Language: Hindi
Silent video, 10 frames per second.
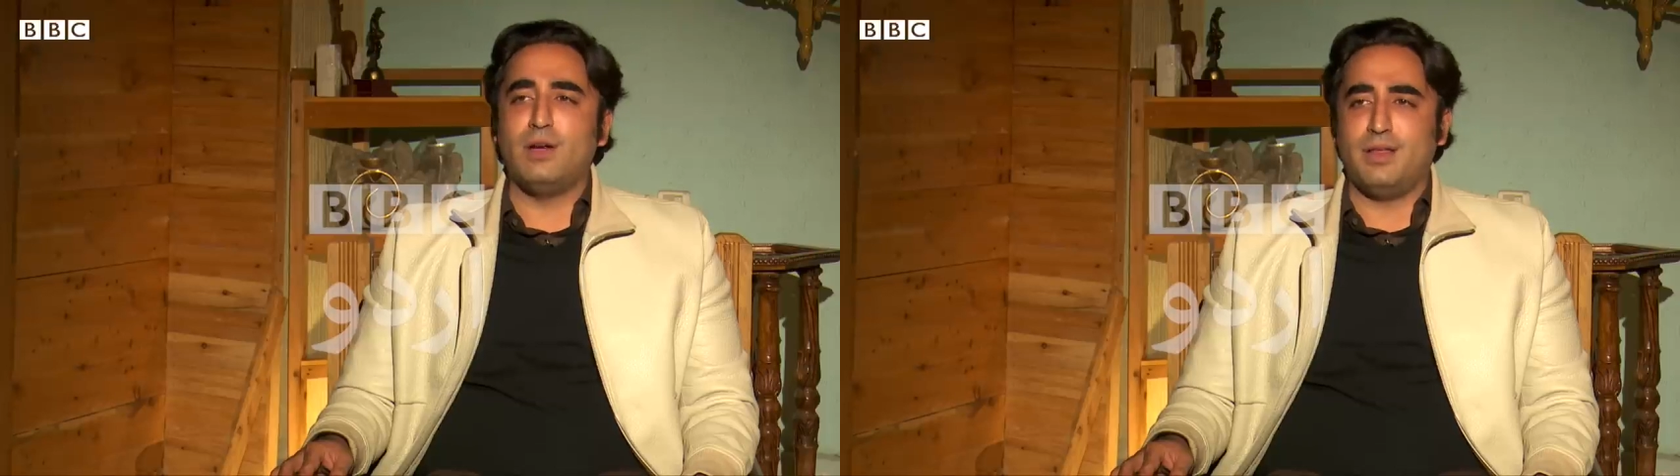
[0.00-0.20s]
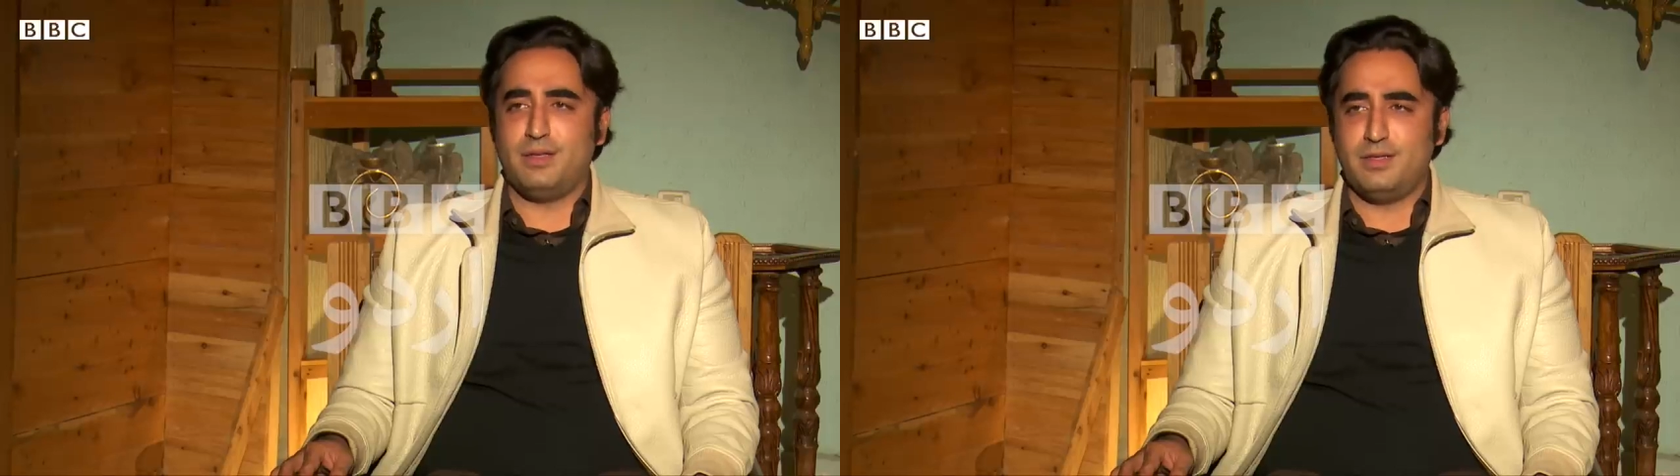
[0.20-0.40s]

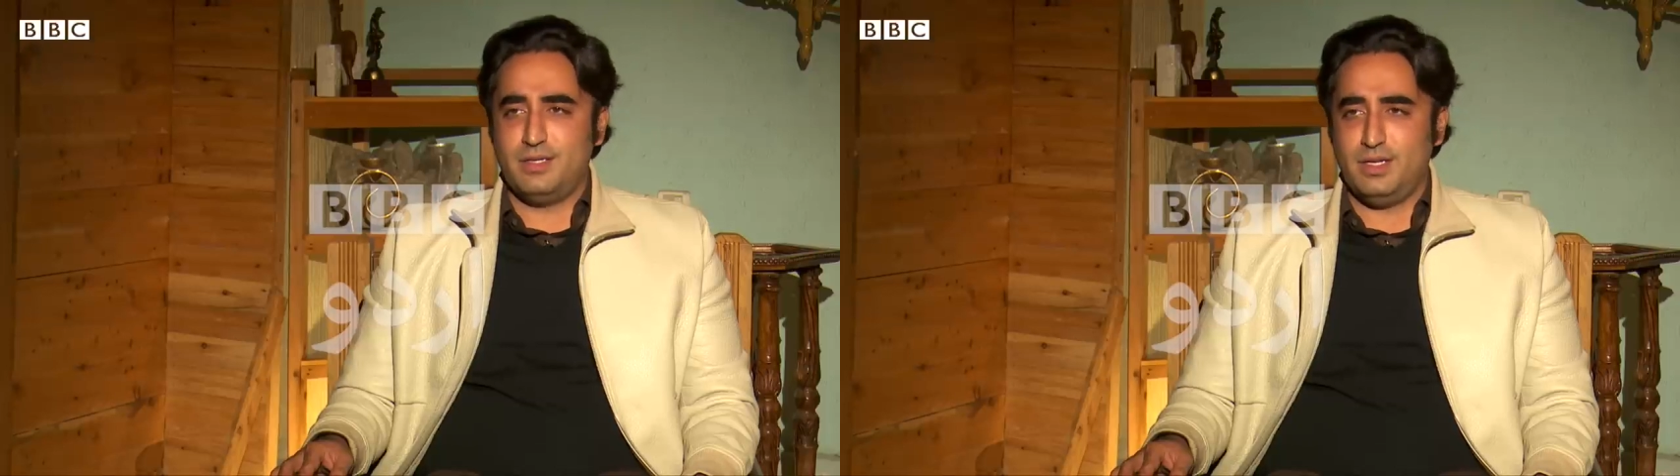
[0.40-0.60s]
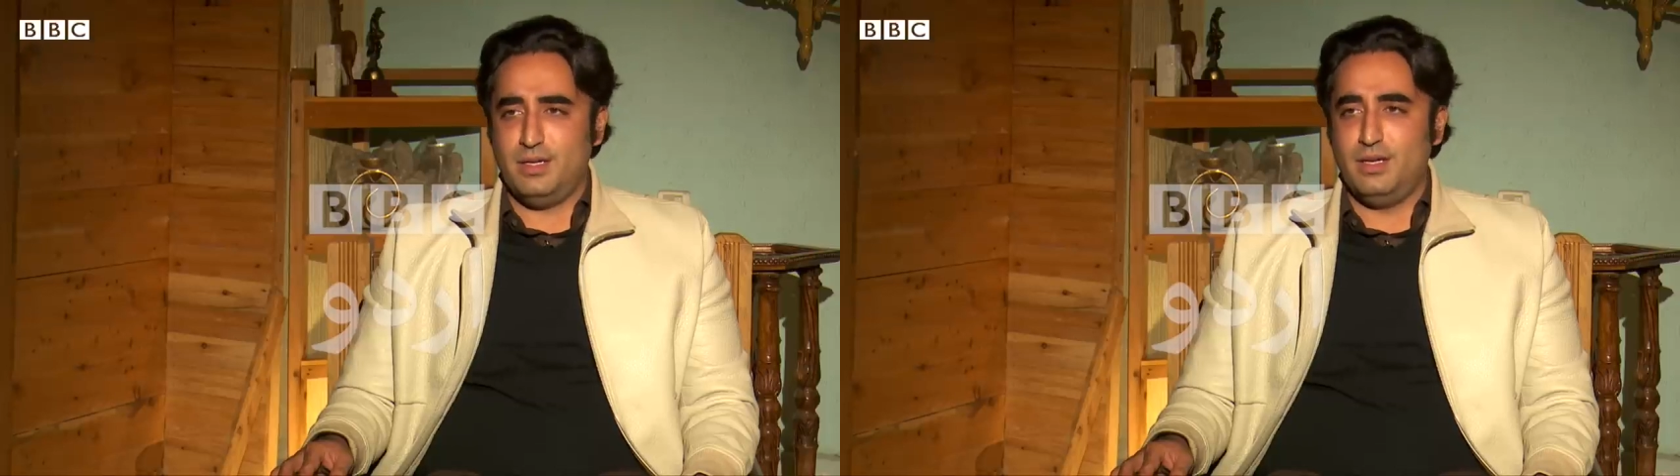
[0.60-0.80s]
वादा
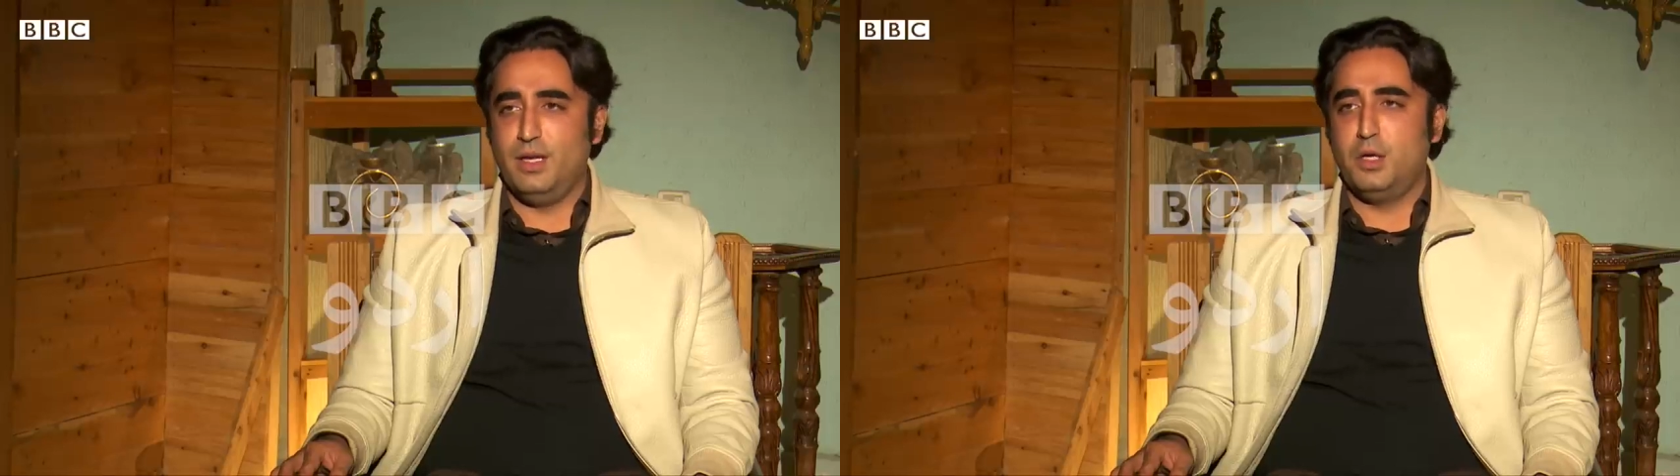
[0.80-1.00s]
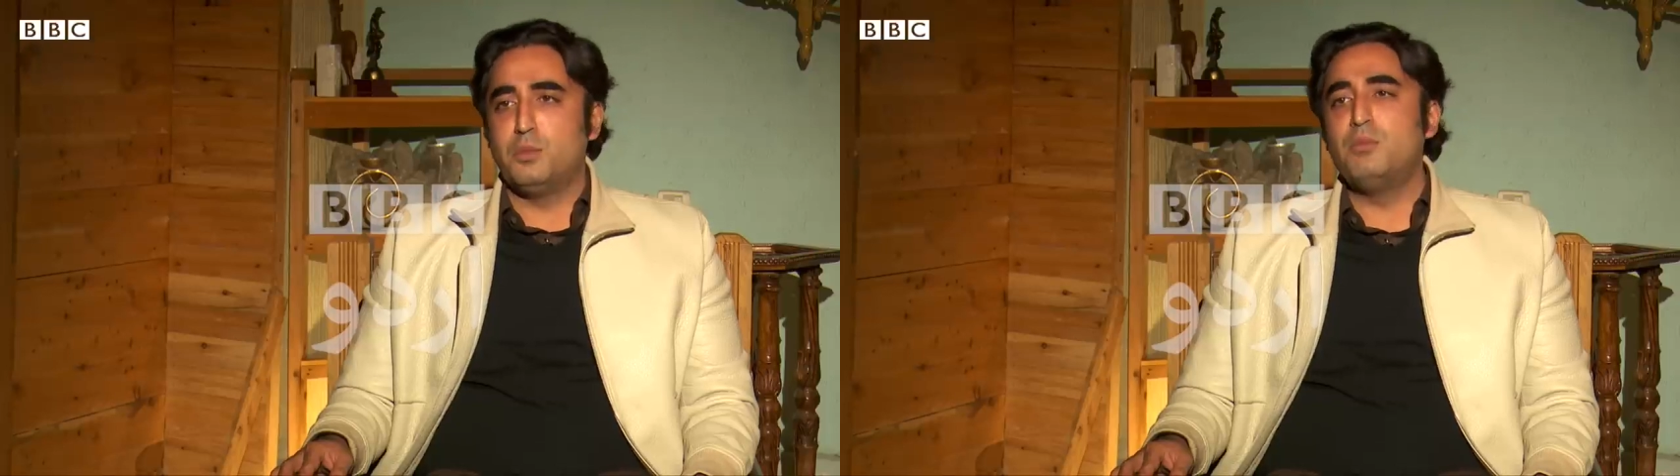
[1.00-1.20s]
से
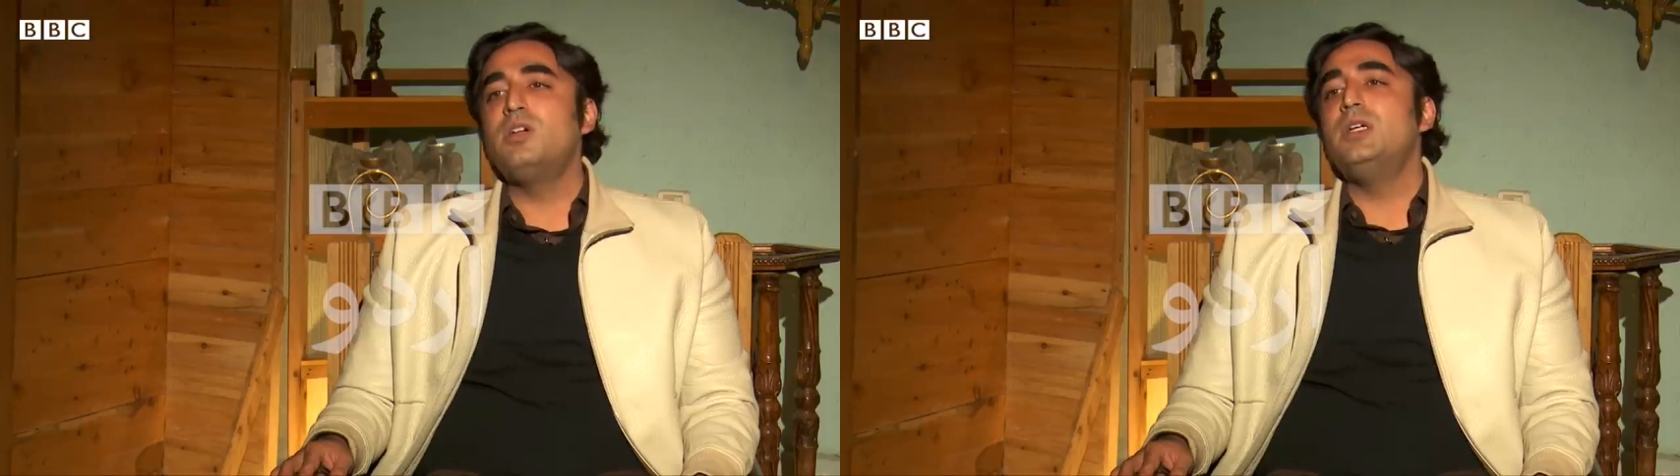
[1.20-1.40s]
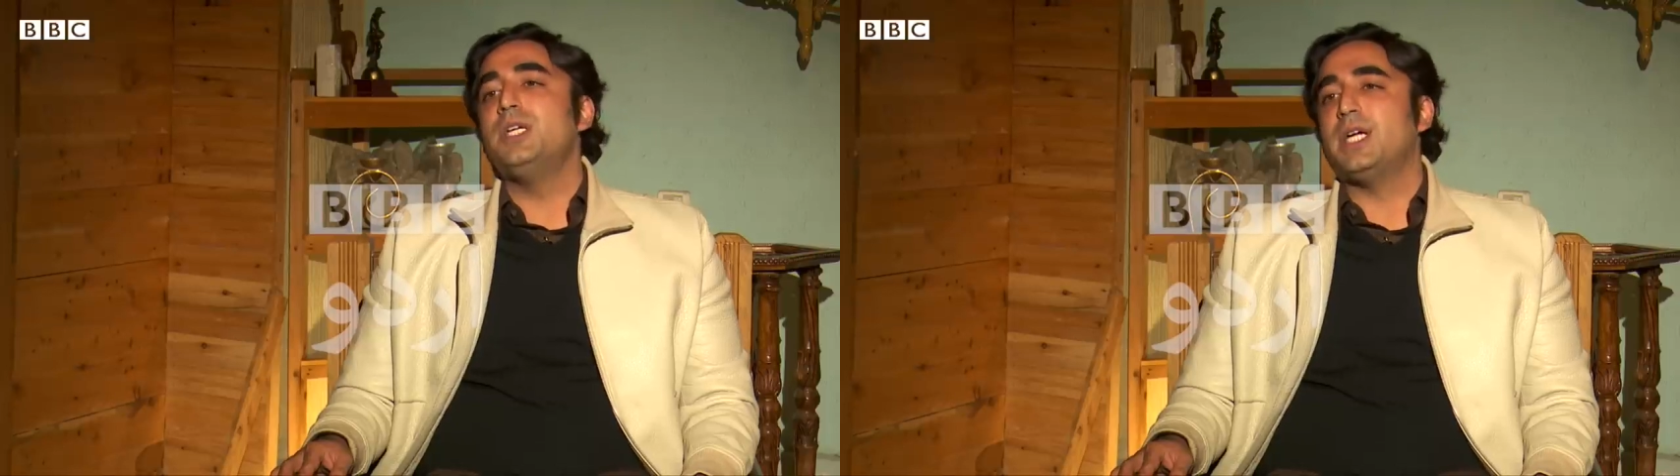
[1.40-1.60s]

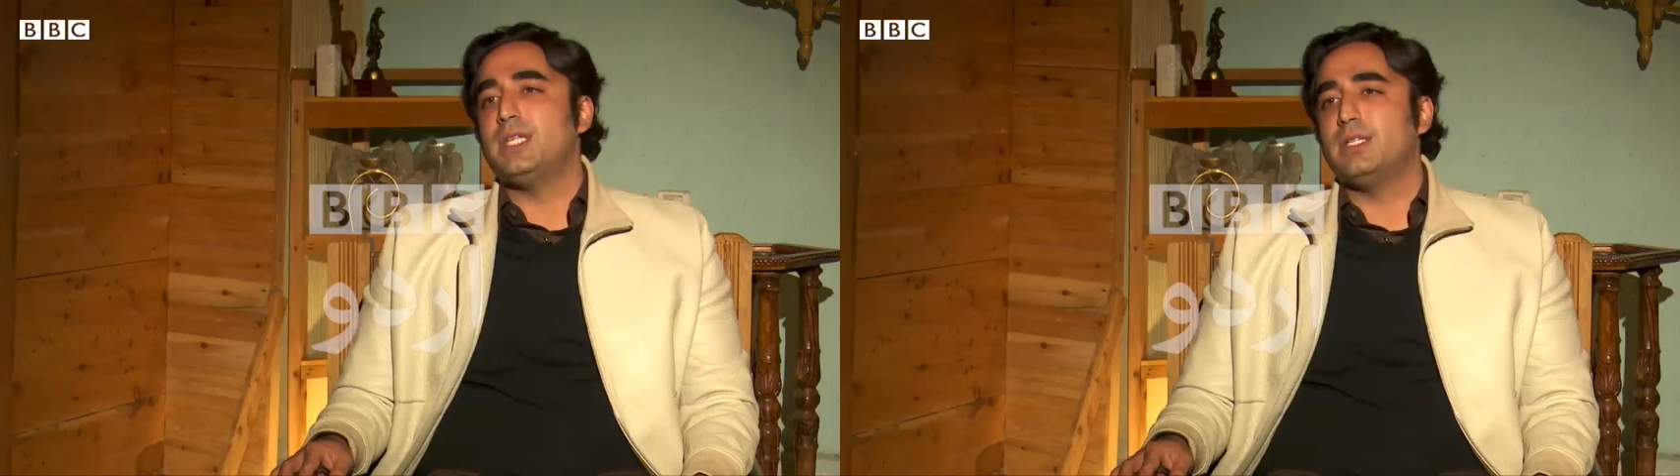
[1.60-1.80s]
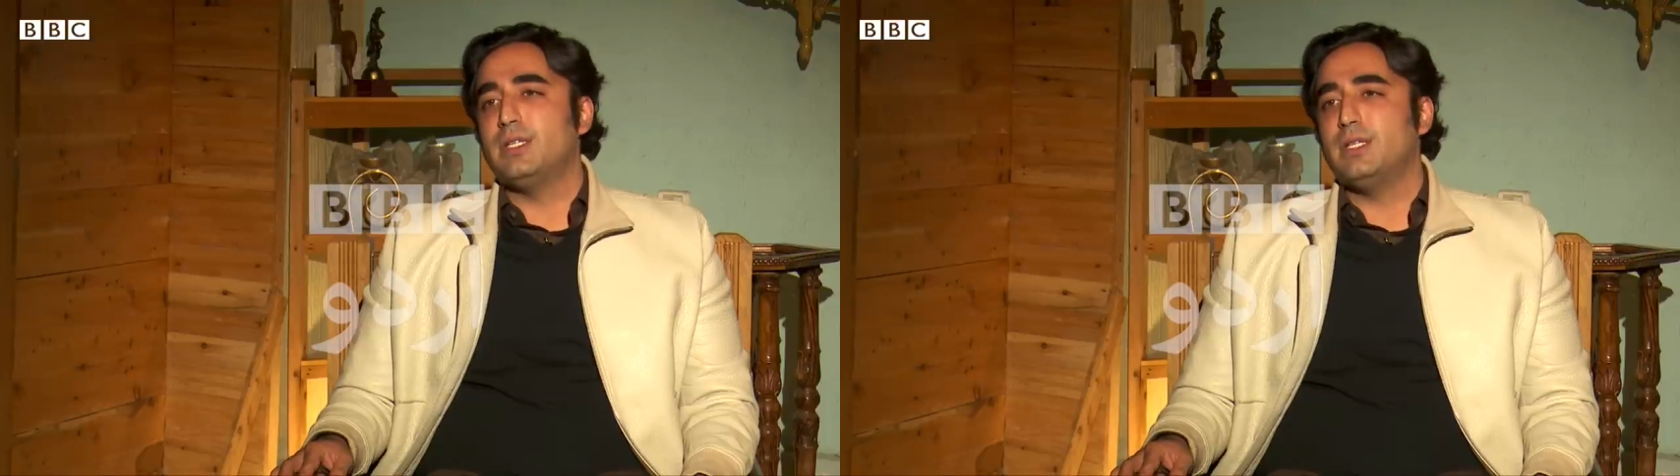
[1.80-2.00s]
मुकर
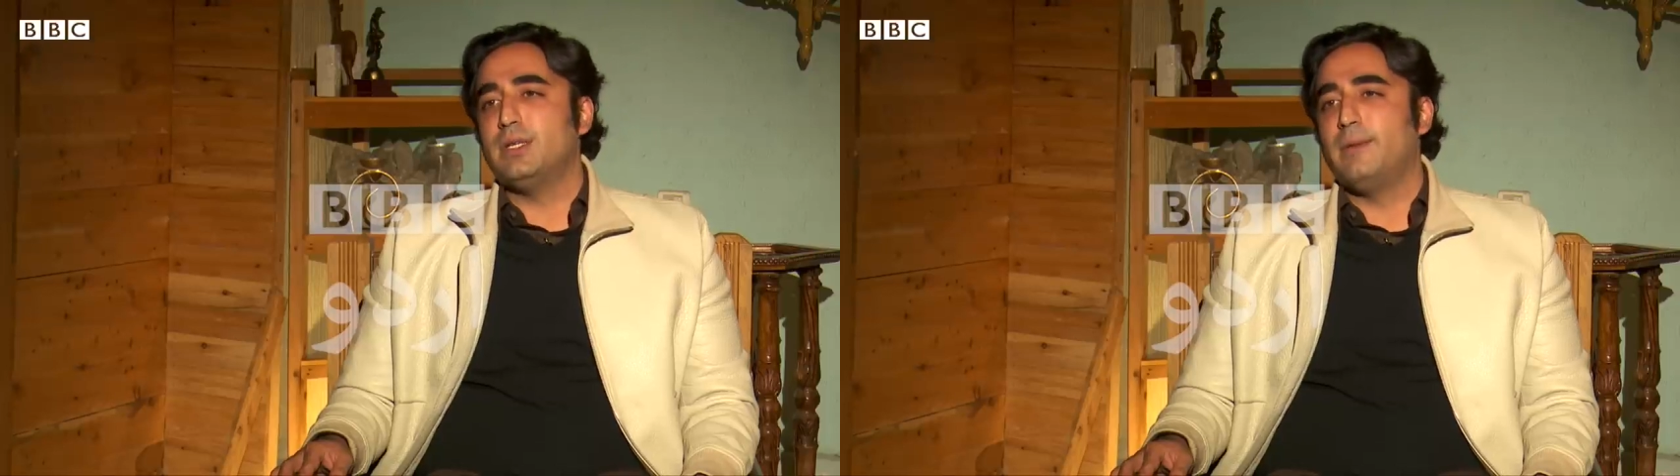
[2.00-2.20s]
जाता है